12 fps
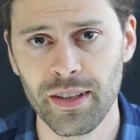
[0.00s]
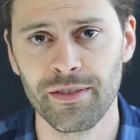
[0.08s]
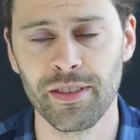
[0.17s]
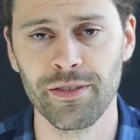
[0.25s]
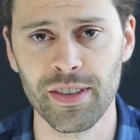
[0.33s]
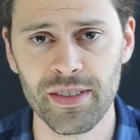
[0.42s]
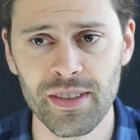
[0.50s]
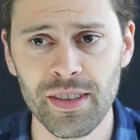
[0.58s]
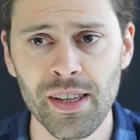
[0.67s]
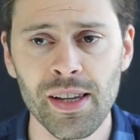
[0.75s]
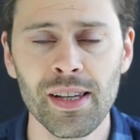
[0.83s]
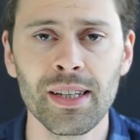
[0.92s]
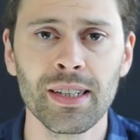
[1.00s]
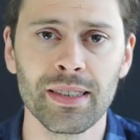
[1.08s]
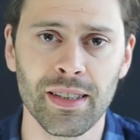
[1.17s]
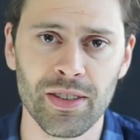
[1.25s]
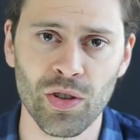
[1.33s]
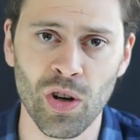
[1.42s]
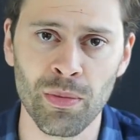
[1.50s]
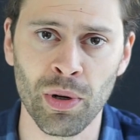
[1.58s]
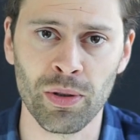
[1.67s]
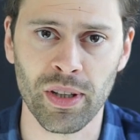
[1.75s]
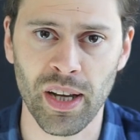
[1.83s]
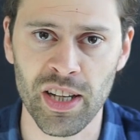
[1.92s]
Wir wissen, dass Körper
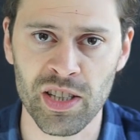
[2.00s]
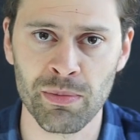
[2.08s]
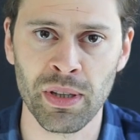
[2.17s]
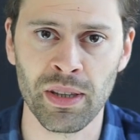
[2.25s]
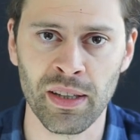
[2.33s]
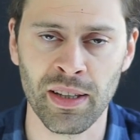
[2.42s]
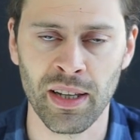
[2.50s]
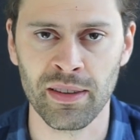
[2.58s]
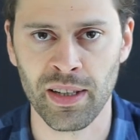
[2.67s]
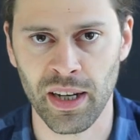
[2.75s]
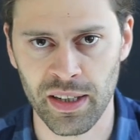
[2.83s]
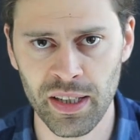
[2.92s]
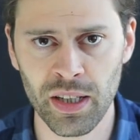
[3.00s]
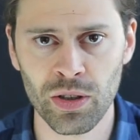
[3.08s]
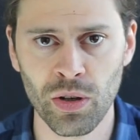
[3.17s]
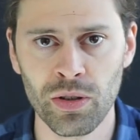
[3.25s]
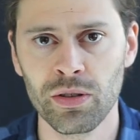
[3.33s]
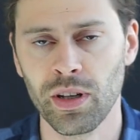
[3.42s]
und Geist miteinander interagieren können,